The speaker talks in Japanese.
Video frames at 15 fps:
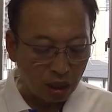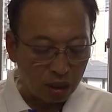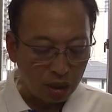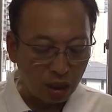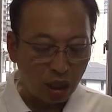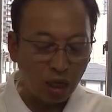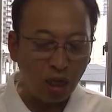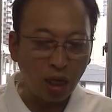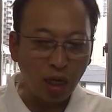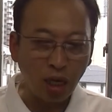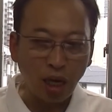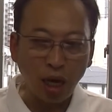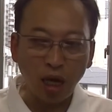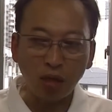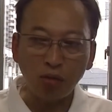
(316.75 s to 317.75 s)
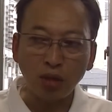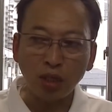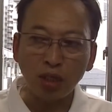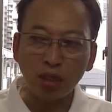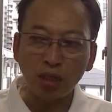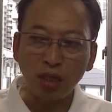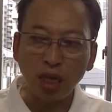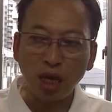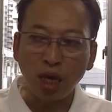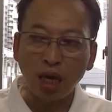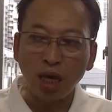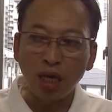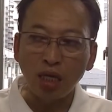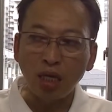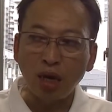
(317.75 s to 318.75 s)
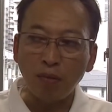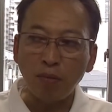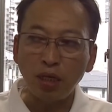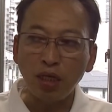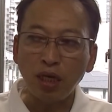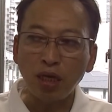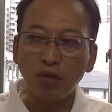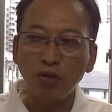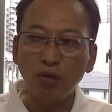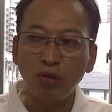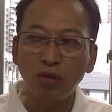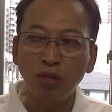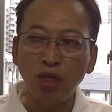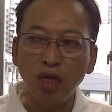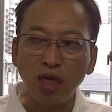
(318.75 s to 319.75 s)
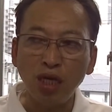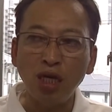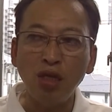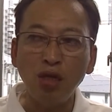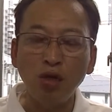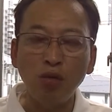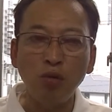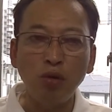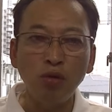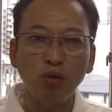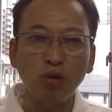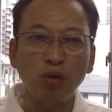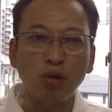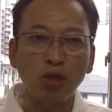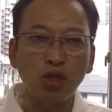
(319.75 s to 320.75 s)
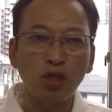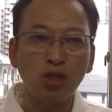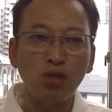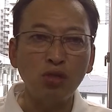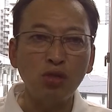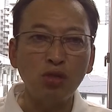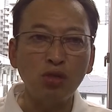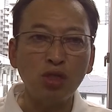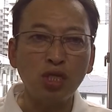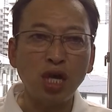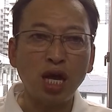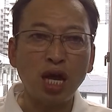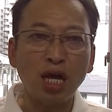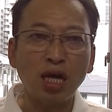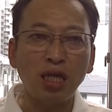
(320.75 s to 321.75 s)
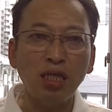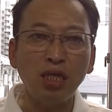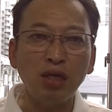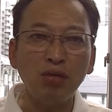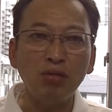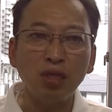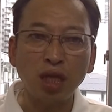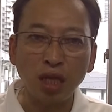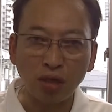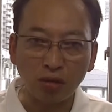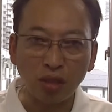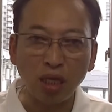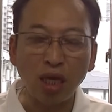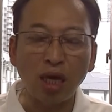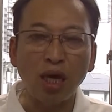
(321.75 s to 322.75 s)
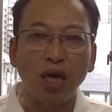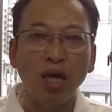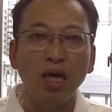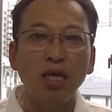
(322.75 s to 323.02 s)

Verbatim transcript: であとはですねやっぱりあの一気にお盆の時に集中して墓に行くんじゃなくて